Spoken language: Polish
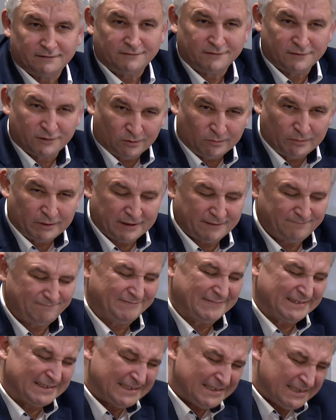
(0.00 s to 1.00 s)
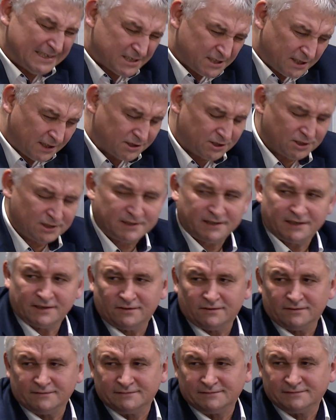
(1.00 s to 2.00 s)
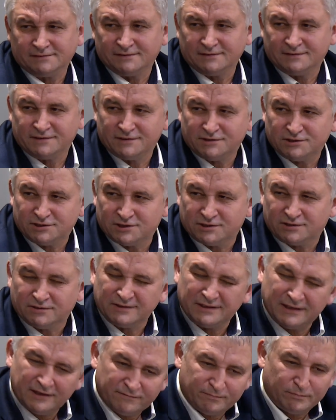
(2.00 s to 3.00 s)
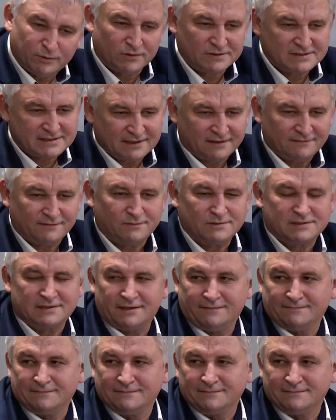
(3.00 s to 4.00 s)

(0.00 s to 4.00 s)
Dobre. Nie żal ci tego, że to nie w Polsce, a w Austrii?